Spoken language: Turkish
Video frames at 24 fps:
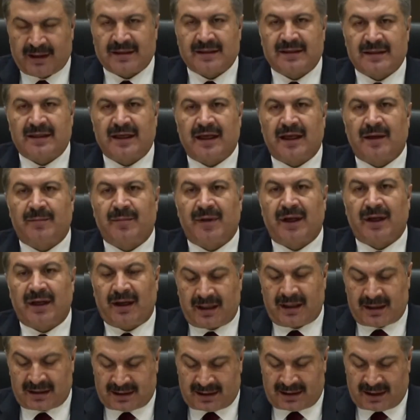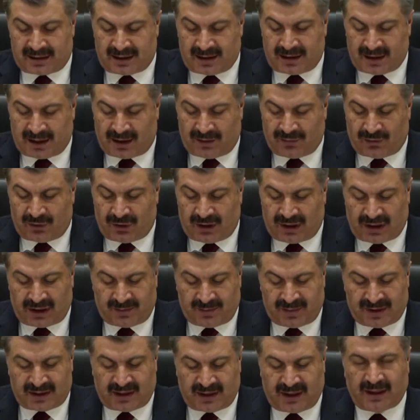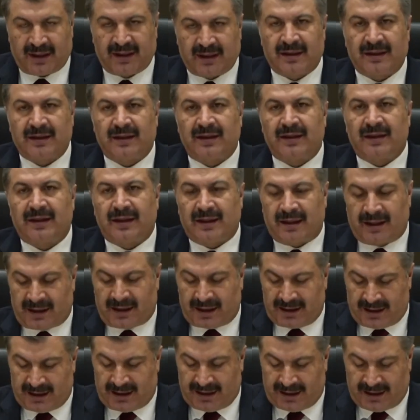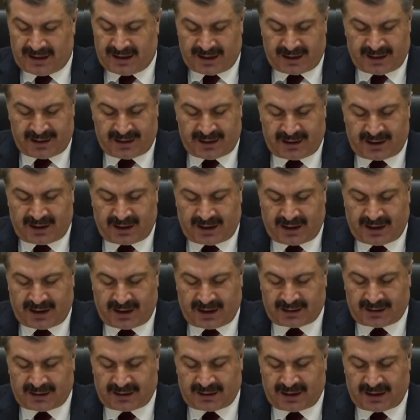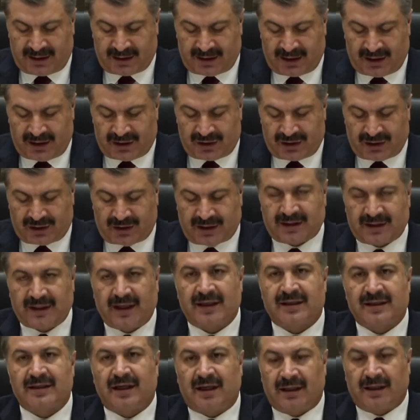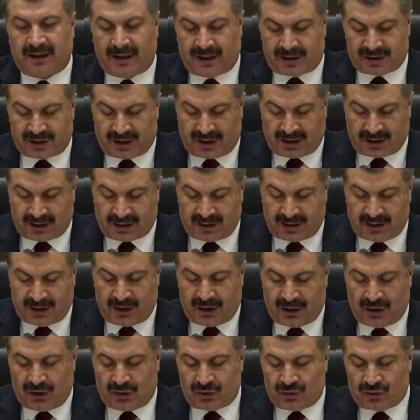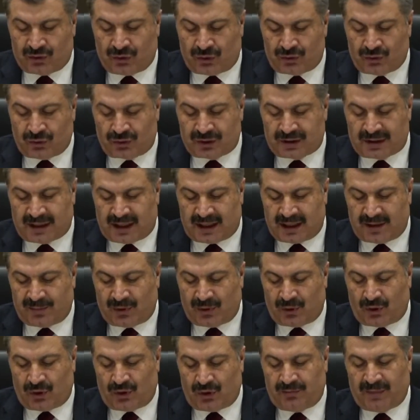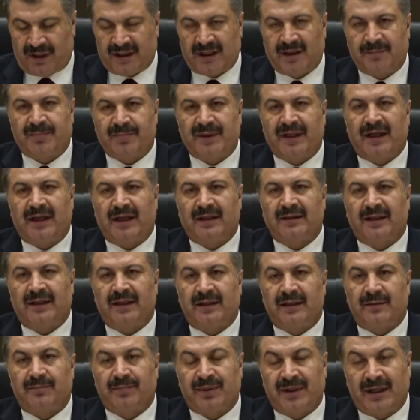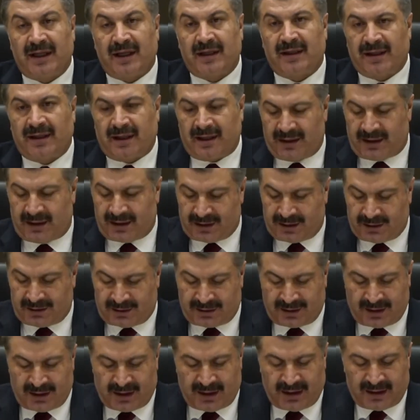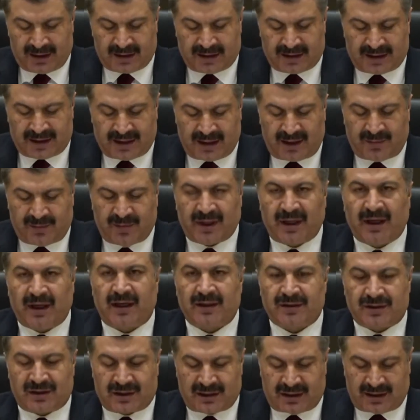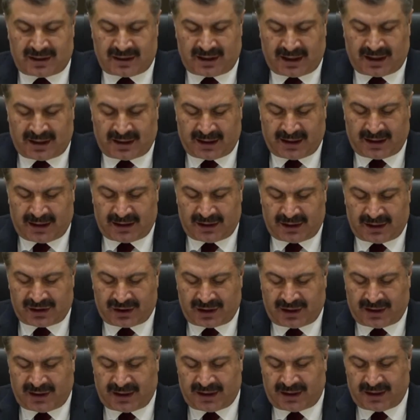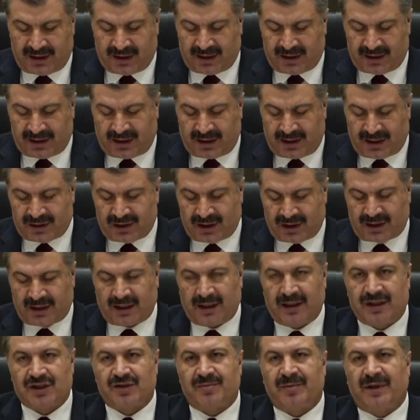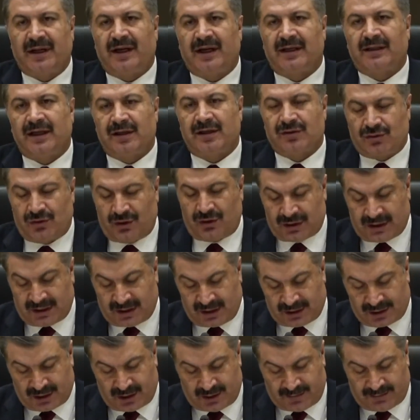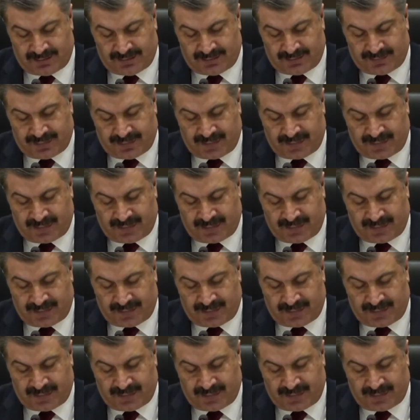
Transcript: SMA hastası yavrularımızla ailelerinin hayatında değişiklikler sağlayacak, çocuk sahibi olmayı planla, planlayanların SMA açısından endişelerini giderecek gelişmelerden söz edeceğim.